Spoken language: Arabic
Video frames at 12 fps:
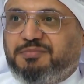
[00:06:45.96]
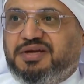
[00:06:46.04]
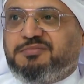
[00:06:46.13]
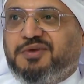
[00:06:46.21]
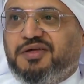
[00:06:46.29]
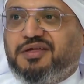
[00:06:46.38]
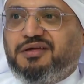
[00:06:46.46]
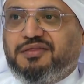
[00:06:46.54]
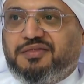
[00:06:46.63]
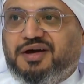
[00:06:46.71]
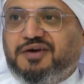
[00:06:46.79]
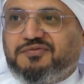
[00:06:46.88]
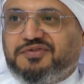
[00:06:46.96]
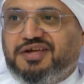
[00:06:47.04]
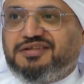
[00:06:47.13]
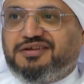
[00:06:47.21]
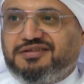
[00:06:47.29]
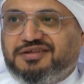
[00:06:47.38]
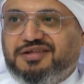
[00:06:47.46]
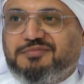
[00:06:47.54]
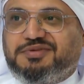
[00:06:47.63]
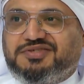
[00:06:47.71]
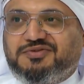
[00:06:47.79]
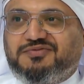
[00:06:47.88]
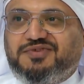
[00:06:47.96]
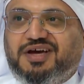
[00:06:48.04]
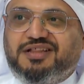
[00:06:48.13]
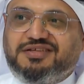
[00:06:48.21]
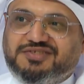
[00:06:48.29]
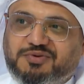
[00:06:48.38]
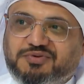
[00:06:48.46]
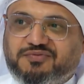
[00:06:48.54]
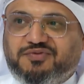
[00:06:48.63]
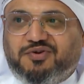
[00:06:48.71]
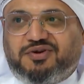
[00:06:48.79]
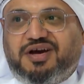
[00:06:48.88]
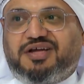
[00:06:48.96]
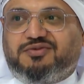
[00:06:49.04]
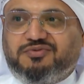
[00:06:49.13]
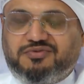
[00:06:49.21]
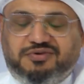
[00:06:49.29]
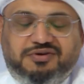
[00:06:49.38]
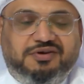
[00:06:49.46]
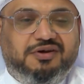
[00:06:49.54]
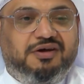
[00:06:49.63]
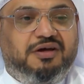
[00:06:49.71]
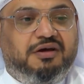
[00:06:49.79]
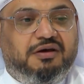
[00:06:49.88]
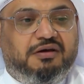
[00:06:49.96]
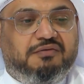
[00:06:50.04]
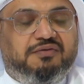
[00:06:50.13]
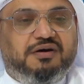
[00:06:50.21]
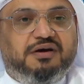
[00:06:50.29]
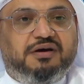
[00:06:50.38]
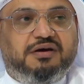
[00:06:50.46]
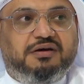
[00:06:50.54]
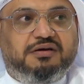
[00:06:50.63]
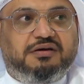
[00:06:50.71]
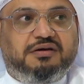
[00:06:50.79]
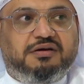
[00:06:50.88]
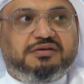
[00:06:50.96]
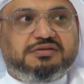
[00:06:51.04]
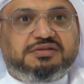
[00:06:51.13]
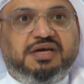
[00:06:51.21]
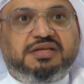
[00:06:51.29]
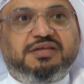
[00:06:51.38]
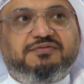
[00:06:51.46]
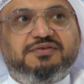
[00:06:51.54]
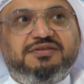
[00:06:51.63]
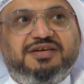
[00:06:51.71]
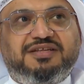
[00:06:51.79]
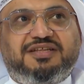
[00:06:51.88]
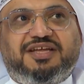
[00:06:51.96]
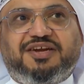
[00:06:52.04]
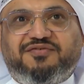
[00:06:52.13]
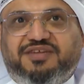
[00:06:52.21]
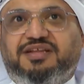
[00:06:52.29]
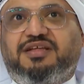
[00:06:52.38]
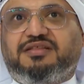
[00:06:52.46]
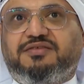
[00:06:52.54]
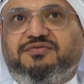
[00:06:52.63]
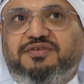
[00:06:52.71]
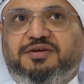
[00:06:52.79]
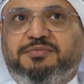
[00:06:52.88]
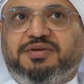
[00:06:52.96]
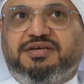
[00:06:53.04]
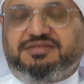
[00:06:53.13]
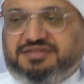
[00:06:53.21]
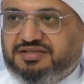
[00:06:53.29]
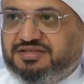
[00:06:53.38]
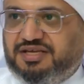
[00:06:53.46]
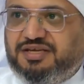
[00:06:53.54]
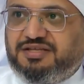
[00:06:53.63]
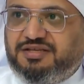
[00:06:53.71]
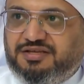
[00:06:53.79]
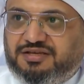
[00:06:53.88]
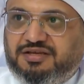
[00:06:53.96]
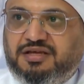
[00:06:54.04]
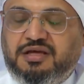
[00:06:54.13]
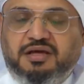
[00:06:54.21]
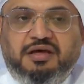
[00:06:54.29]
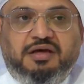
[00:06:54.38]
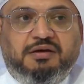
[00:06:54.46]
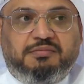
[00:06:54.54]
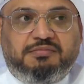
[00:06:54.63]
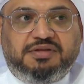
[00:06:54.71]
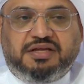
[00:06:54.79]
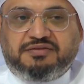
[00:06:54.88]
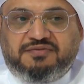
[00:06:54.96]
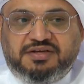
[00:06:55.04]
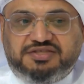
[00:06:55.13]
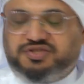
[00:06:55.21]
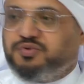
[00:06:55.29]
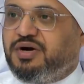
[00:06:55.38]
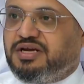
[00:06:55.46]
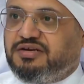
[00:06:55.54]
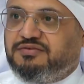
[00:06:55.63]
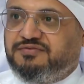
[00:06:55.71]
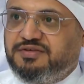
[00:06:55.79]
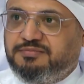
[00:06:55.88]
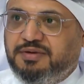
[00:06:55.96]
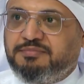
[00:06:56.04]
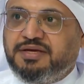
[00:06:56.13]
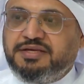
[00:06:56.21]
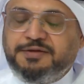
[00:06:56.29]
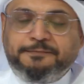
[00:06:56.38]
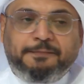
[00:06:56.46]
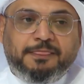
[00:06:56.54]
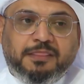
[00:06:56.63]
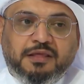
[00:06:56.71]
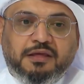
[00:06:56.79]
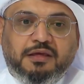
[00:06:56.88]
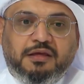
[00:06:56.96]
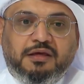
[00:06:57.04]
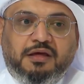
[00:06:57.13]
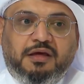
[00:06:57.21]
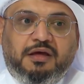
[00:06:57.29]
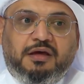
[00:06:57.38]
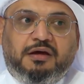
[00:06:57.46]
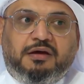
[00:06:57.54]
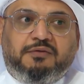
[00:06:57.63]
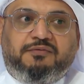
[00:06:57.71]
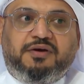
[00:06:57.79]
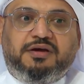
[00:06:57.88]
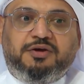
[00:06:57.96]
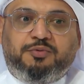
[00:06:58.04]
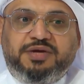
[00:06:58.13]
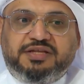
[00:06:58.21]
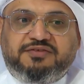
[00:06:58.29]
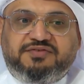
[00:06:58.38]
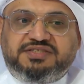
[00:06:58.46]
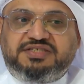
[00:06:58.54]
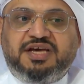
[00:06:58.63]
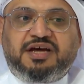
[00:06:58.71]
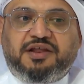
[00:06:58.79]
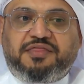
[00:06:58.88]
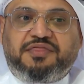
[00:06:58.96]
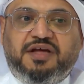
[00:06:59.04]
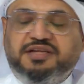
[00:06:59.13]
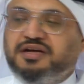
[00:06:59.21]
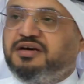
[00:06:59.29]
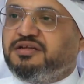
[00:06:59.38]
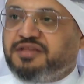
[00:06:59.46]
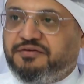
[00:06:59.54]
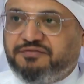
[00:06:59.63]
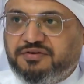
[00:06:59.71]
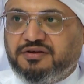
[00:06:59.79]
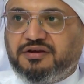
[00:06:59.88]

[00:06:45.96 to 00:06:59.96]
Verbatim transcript: بعد ما ضعفت يعني قلت الحين بستوي فيها اللي يصور فلوجات و فصادف اني انا تعرفت على طفل عمره سنتين من اطفال الشوارع في بمبي فيوم جيت في الزياره الثانيه انخطف